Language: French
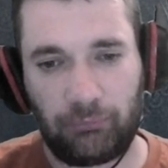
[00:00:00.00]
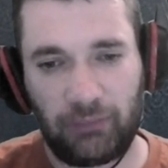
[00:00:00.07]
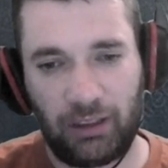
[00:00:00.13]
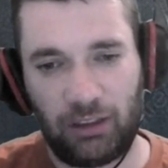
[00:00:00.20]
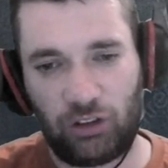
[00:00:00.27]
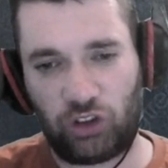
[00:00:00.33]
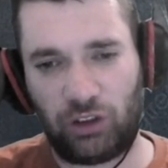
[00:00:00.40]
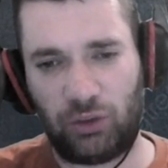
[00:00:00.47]

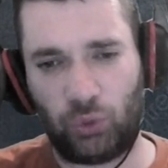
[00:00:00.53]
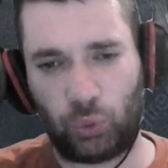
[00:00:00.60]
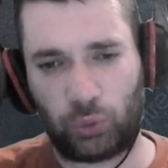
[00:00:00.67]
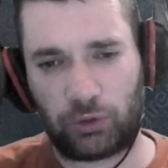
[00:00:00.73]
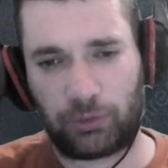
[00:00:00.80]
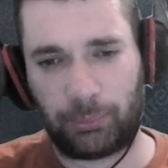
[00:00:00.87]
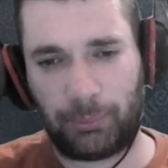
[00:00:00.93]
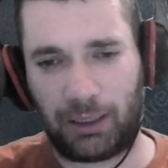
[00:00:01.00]
J'ai
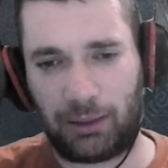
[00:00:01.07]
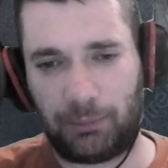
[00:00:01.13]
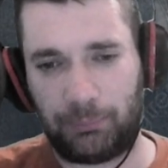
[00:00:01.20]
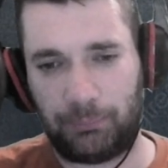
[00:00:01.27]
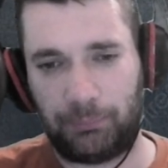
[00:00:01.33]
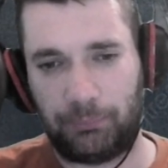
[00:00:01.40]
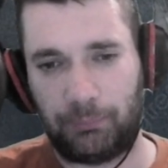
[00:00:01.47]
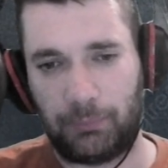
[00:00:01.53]
donc ma
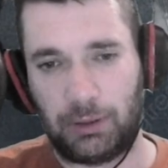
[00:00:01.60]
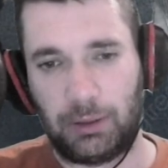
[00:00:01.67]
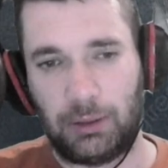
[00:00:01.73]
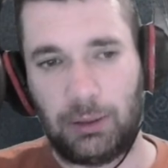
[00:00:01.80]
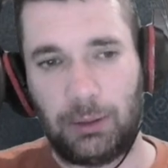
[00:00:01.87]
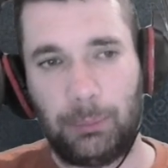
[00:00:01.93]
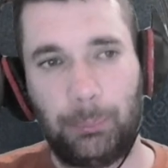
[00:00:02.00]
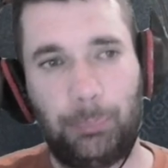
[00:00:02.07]

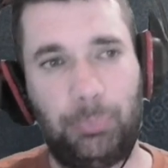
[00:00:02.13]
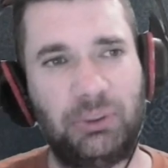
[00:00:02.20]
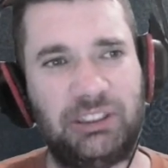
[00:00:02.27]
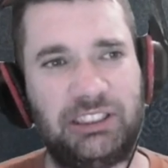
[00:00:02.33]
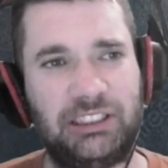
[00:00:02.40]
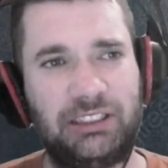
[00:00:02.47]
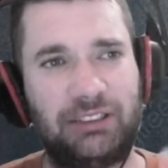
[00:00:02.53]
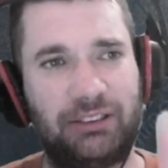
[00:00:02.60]

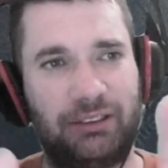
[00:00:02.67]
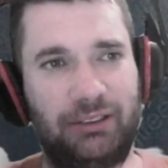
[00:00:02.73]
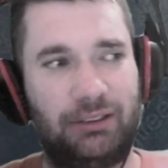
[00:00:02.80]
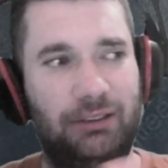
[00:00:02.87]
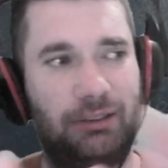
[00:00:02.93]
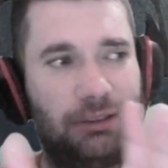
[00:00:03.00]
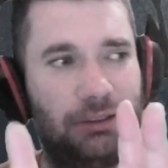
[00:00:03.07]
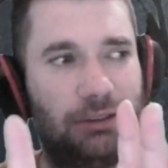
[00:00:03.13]
petite.
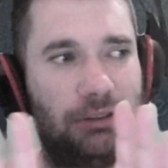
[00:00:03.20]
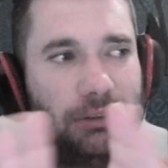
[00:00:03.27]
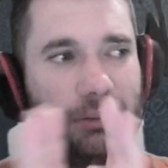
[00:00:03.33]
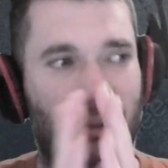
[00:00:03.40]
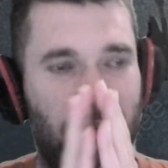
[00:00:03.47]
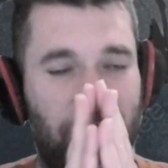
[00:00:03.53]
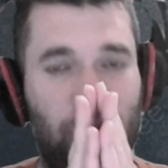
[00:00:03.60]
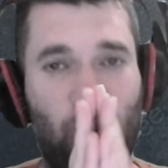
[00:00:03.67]
Euh,
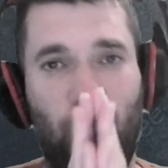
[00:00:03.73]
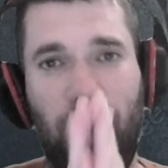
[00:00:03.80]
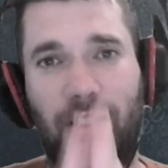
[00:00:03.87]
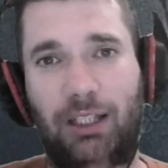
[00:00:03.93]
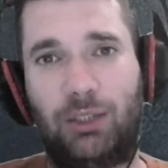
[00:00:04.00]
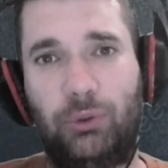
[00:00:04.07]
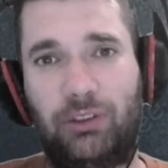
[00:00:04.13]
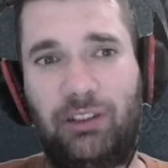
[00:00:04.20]
alors si je
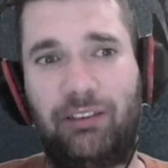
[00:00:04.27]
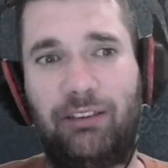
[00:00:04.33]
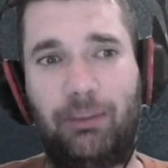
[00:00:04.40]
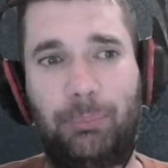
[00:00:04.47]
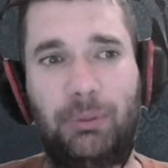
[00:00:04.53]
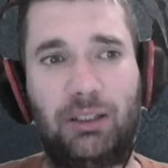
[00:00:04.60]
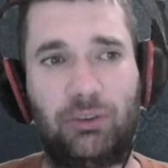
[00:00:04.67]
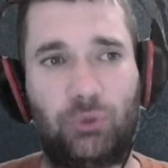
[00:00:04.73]
regarde à côté,
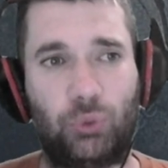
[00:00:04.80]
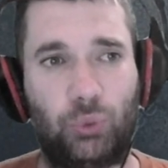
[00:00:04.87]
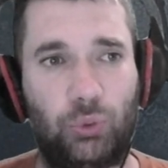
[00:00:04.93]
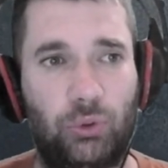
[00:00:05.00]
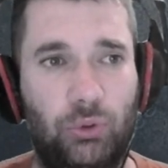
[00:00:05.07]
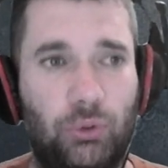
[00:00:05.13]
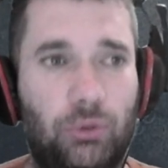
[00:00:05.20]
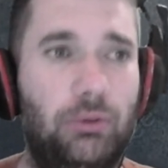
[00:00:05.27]
c'est pas que
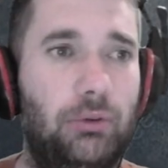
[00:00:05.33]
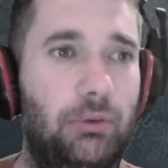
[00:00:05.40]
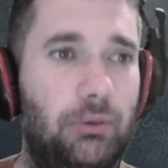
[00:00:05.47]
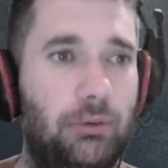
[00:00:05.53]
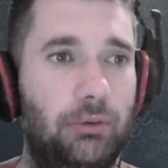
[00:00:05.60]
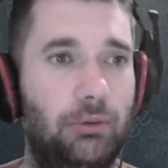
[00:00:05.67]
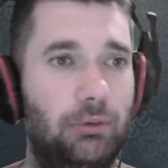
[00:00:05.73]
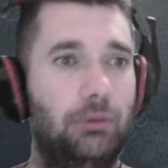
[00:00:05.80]

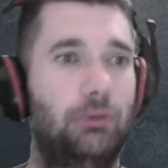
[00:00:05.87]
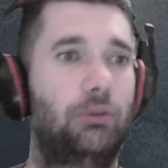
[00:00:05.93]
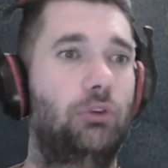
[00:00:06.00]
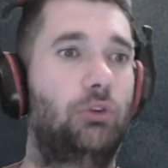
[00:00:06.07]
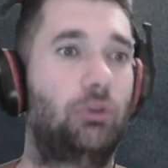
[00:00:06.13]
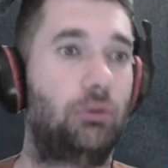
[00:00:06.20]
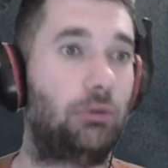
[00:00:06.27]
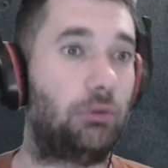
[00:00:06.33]

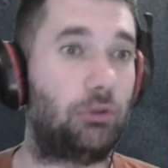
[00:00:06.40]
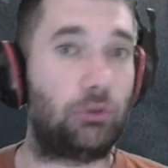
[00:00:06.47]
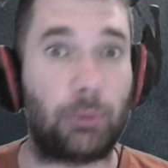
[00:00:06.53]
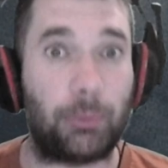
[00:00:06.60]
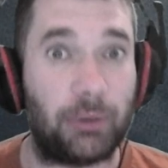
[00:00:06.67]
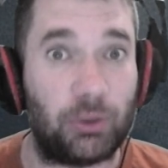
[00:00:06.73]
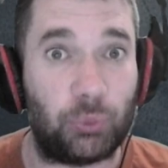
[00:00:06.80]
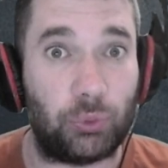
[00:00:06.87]
euh, Je
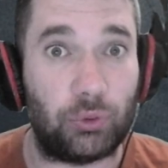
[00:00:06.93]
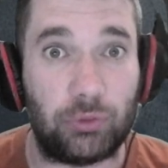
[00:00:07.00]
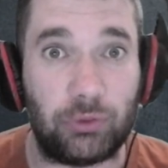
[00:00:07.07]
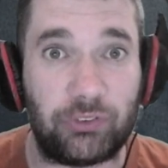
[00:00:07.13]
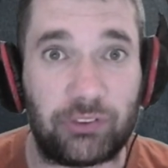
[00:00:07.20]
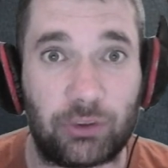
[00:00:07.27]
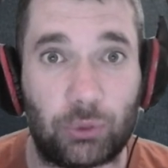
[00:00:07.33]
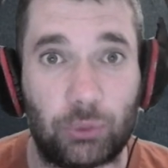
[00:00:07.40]
m'en bats les couilles de
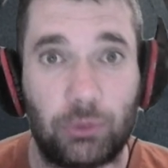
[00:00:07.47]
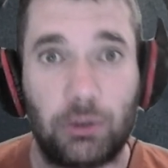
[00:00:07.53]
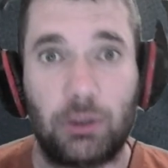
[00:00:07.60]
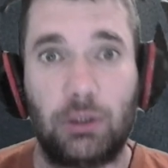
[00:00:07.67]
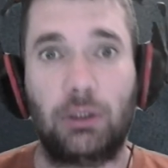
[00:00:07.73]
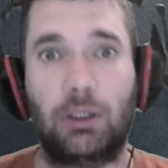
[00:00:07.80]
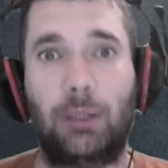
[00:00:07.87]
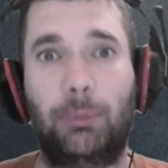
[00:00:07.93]
vous, c'est que
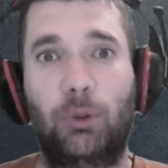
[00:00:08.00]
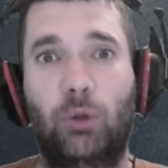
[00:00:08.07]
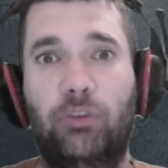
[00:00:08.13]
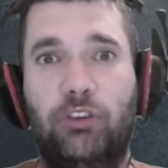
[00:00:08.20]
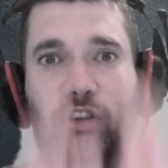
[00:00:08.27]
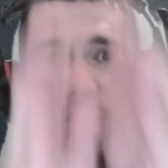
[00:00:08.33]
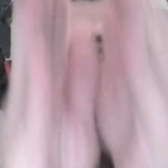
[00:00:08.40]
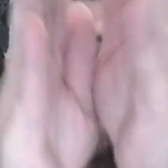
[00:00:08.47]
ah bah non en
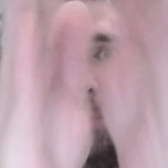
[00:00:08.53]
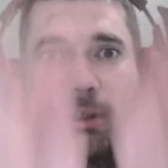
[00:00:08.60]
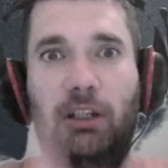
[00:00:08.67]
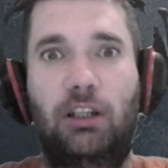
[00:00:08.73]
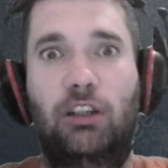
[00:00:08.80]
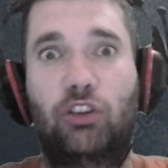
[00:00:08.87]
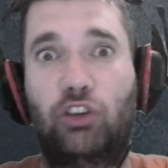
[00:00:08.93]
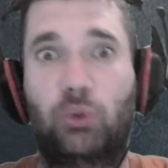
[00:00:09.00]
fait j'ai la
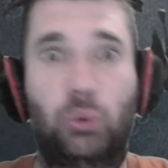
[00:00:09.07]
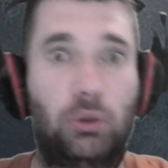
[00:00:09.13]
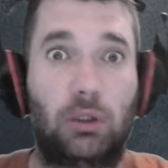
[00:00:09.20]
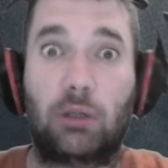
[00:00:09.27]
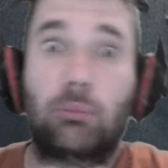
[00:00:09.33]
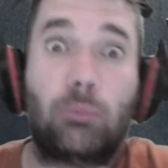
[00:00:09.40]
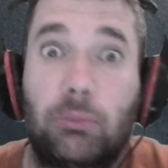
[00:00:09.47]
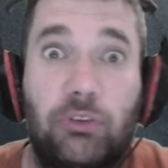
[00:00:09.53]
caméra là, j'ai le truc
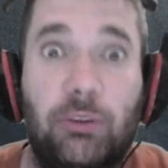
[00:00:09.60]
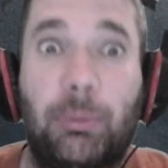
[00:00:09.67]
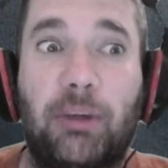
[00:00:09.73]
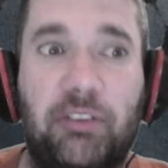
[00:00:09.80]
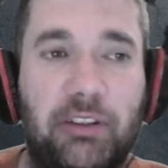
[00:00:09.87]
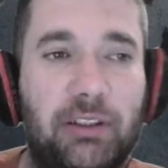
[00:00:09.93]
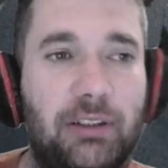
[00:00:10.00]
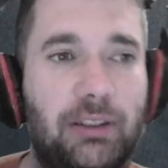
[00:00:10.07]
là, c'est
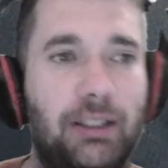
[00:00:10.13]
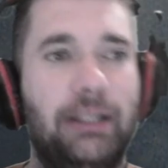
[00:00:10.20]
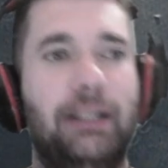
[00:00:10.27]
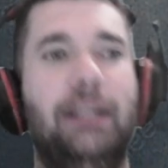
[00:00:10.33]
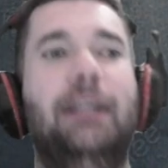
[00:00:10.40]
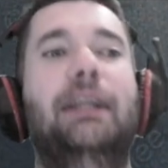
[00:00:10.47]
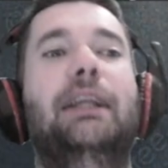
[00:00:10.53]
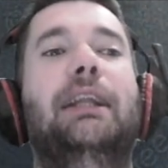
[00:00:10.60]
parfait.
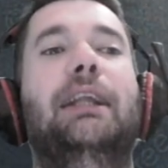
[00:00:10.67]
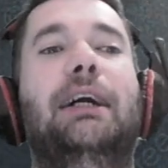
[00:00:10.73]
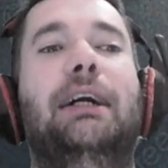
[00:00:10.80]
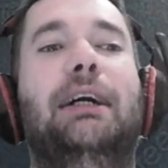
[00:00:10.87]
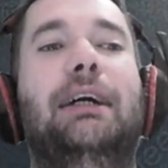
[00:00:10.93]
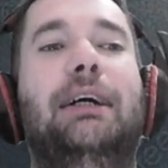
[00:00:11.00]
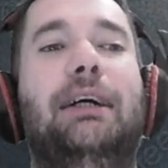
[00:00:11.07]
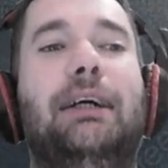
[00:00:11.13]

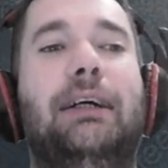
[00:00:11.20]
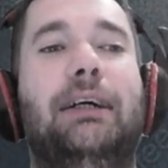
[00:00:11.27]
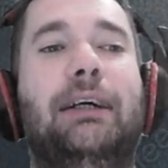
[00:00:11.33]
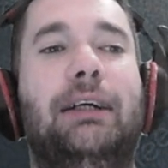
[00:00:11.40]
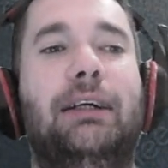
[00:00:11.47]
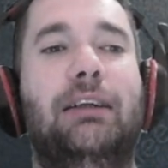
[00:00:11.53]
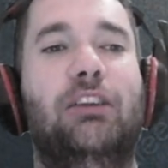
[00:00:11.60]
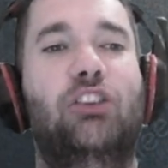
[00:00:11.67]

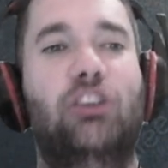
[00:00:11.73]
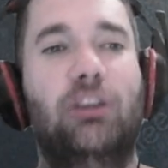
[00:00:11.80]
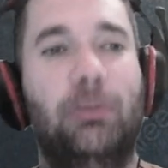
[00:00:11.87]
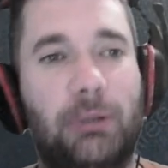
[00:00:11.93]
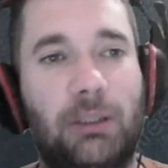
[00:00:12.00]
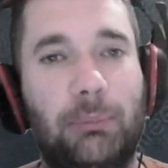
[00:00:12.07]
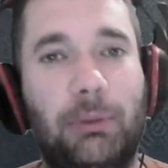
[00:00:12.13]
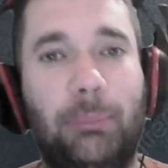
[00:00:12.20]
Euh, j'ai
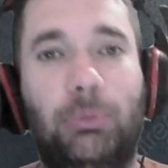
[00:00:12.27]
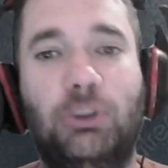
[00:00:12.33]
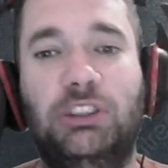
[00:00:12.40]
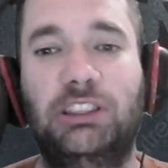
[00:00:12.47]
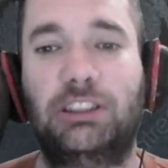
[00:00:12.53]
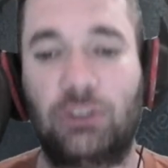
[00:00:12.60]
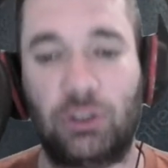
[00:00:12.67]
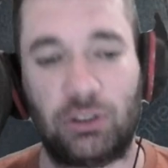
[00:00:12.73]
pris mes
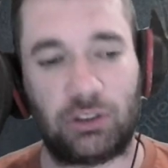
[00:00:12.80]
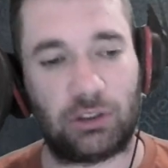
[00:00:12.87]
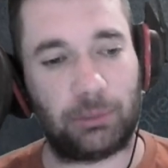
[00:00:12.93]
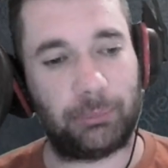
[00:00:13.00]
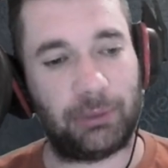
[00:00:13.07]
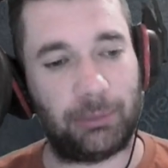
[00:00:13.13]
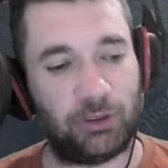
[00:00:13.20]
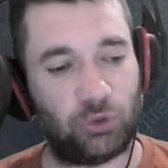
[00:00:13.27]
petites notes
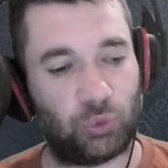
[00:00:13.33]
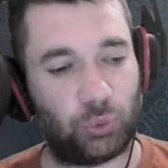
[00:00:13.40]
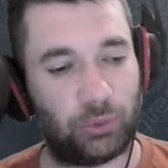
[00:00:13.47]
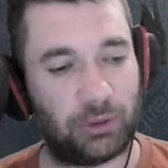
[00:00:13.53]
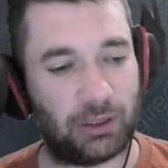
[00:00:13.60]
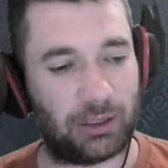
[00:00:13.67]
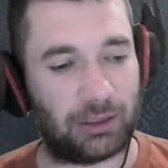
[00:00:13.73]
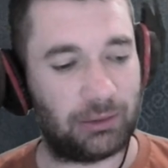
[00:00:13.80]
comme
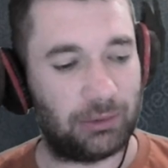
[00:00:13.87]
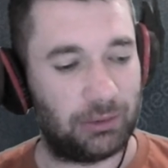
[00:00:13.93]
d'habitude. Hein.